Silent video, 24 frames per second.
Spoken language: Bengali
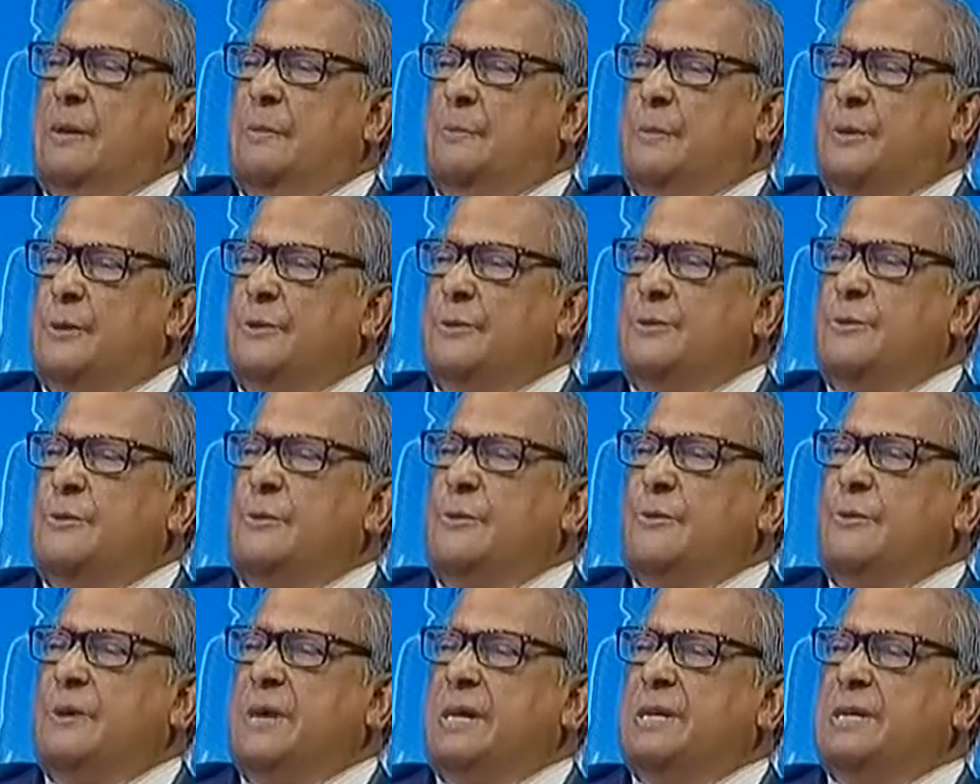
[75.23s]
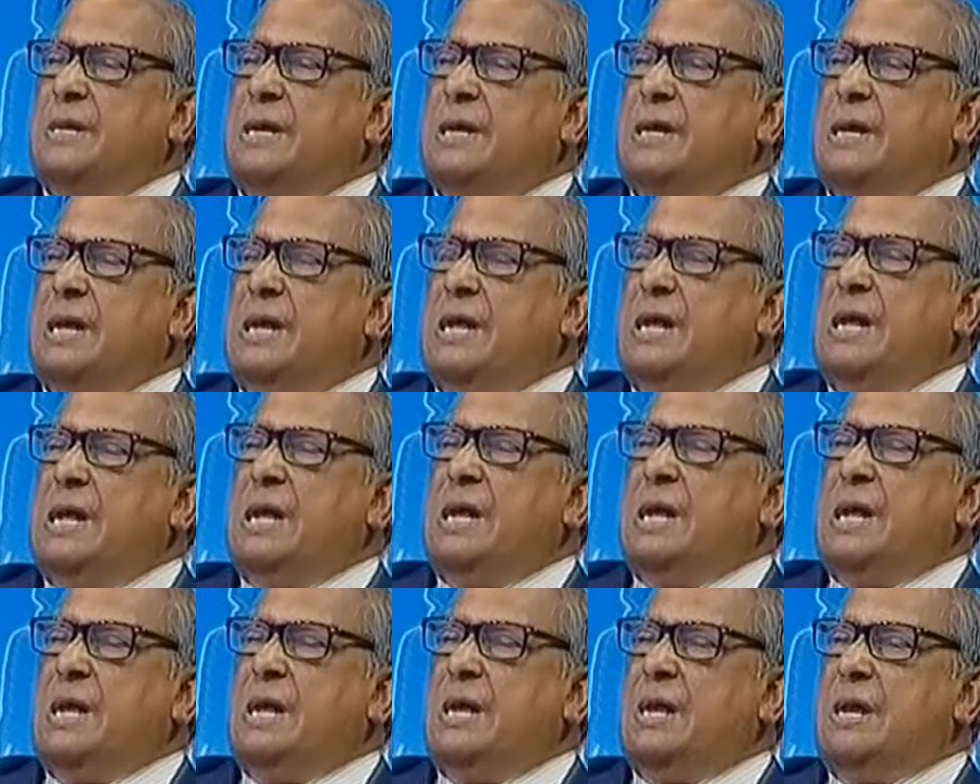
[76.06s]
প্রশ্ন উঠেছে
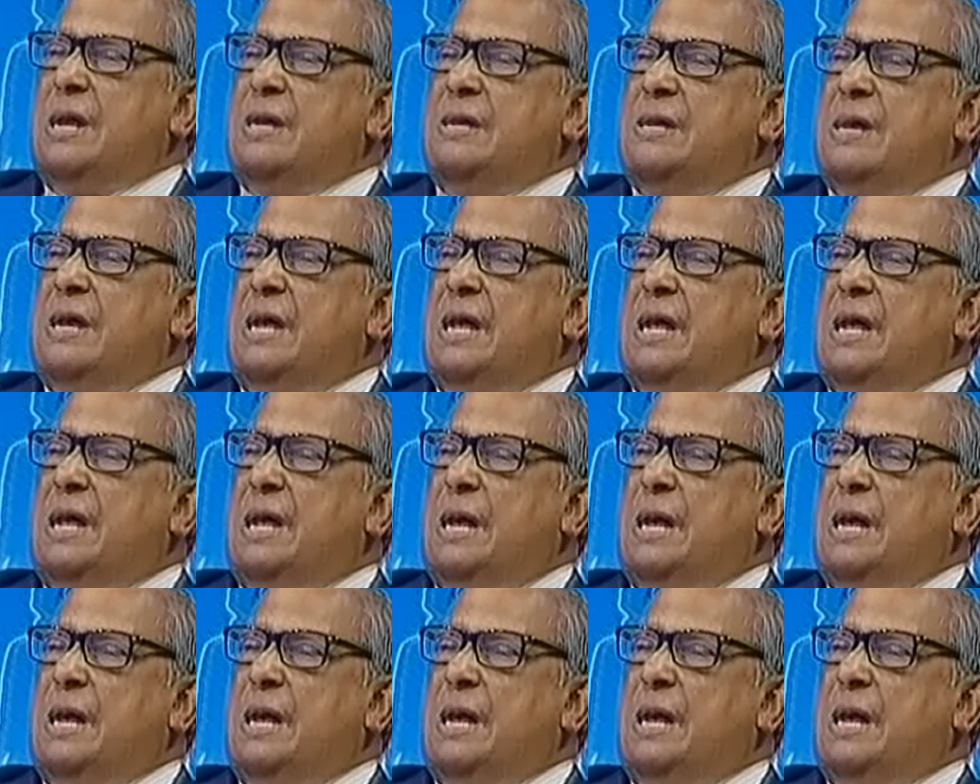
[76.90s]
যে